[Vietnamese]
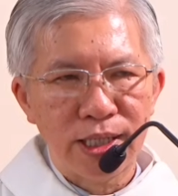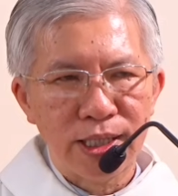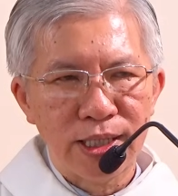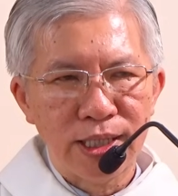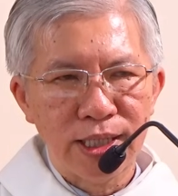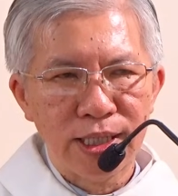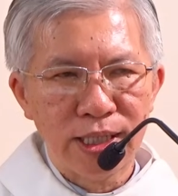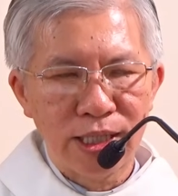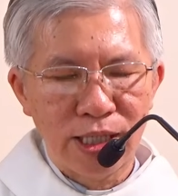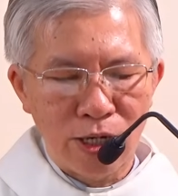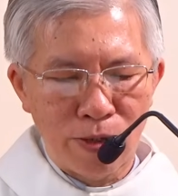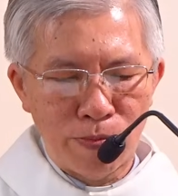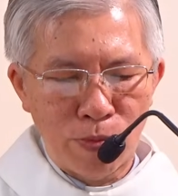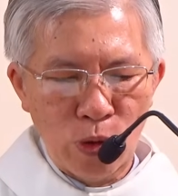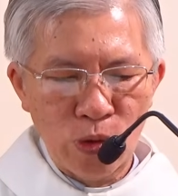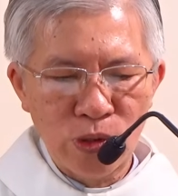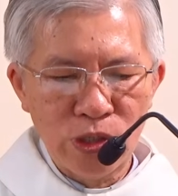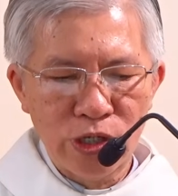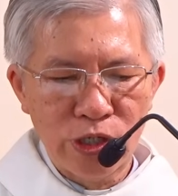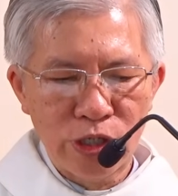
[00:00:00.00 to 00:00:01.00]
xin cho
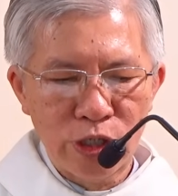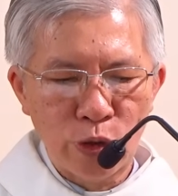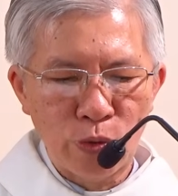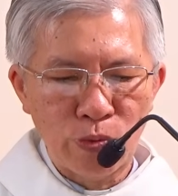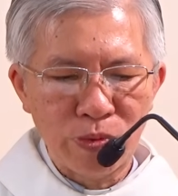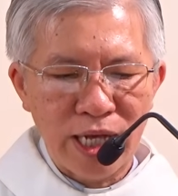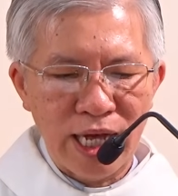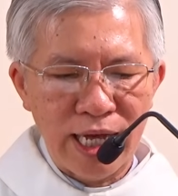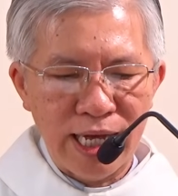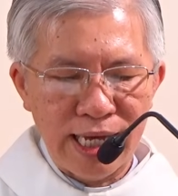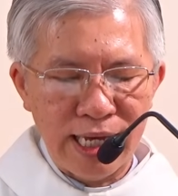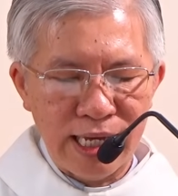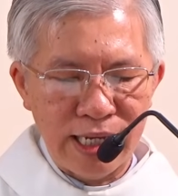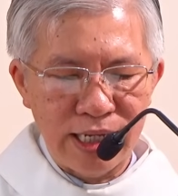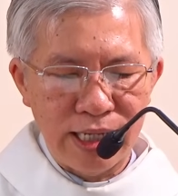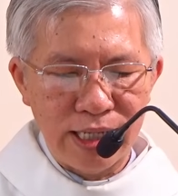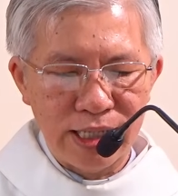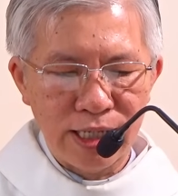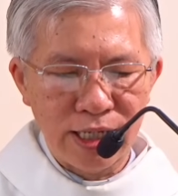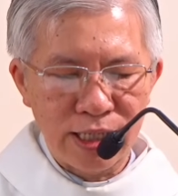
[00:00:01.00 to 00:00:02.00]
mỗi người chúng ta
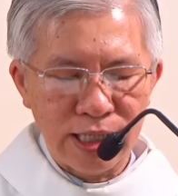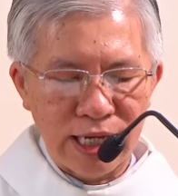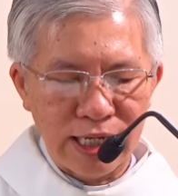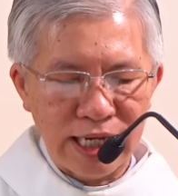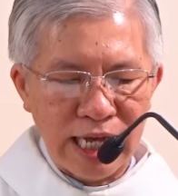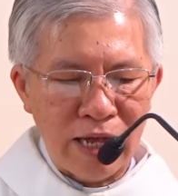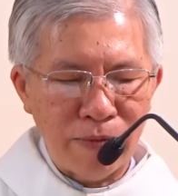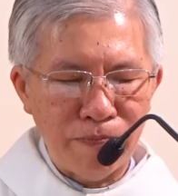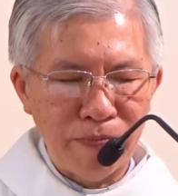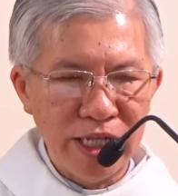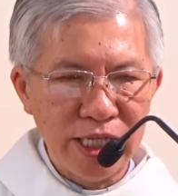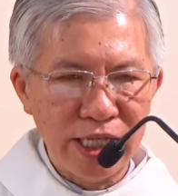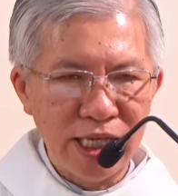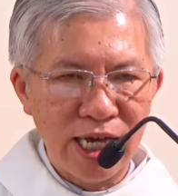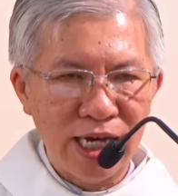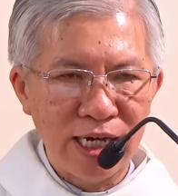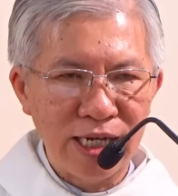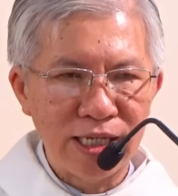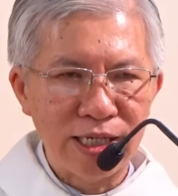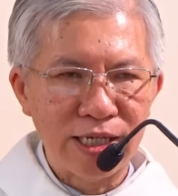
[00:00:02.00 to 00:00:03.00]
nhất là các bệnh
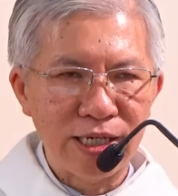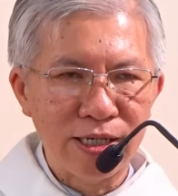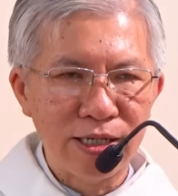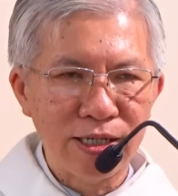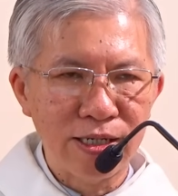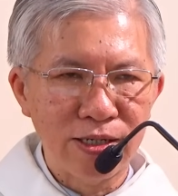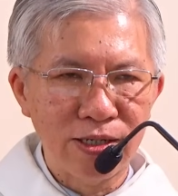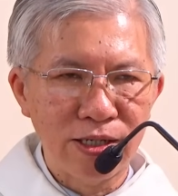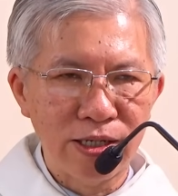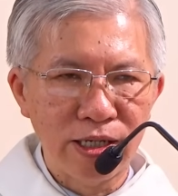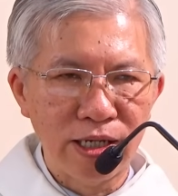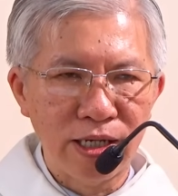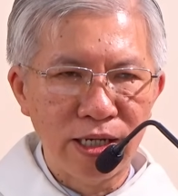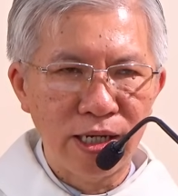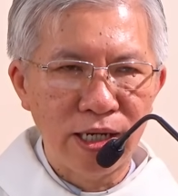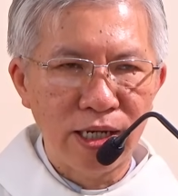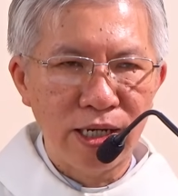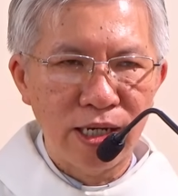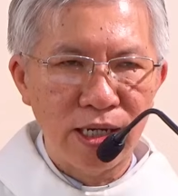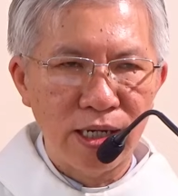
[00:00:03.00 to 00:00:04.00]
nhân những người
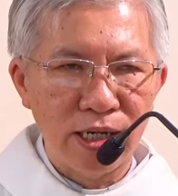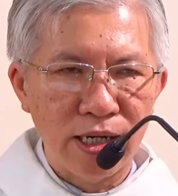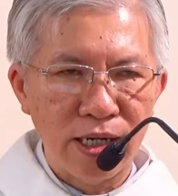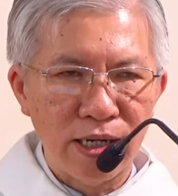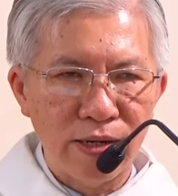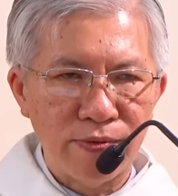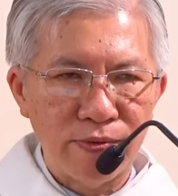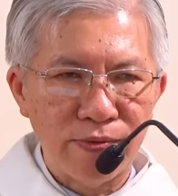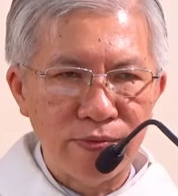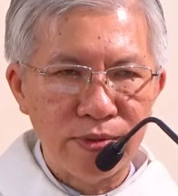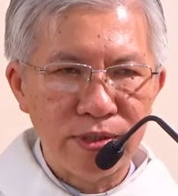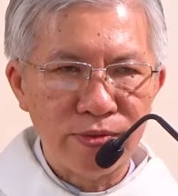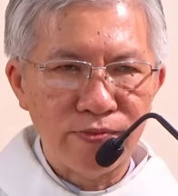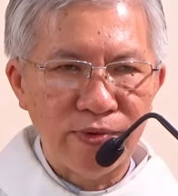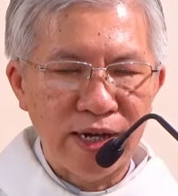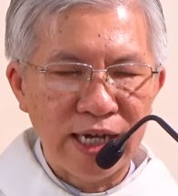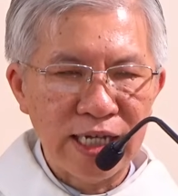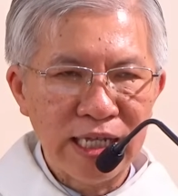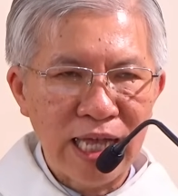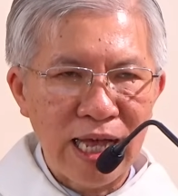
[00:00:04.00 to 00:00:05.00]

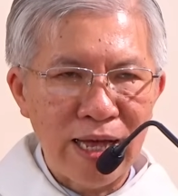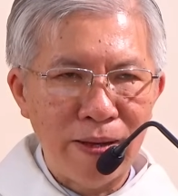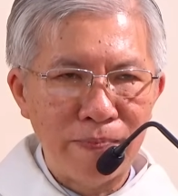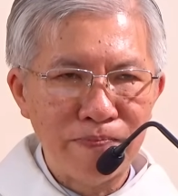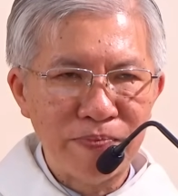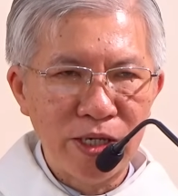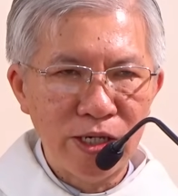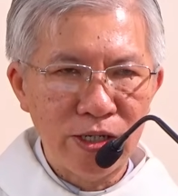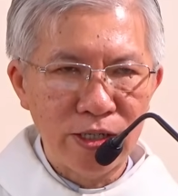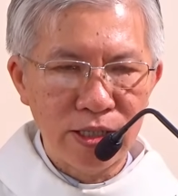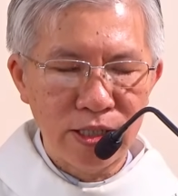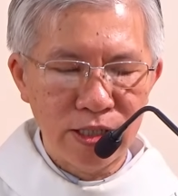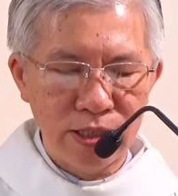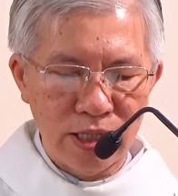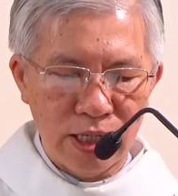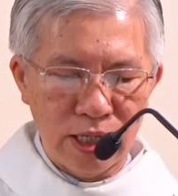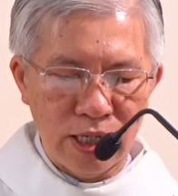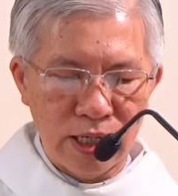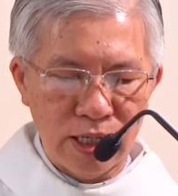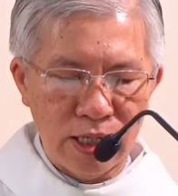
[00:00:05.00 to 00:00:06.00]
phải tham dự
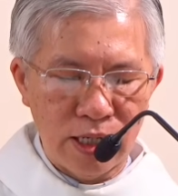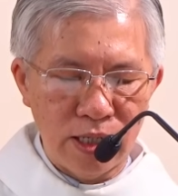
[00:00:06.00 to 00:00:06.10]
uh,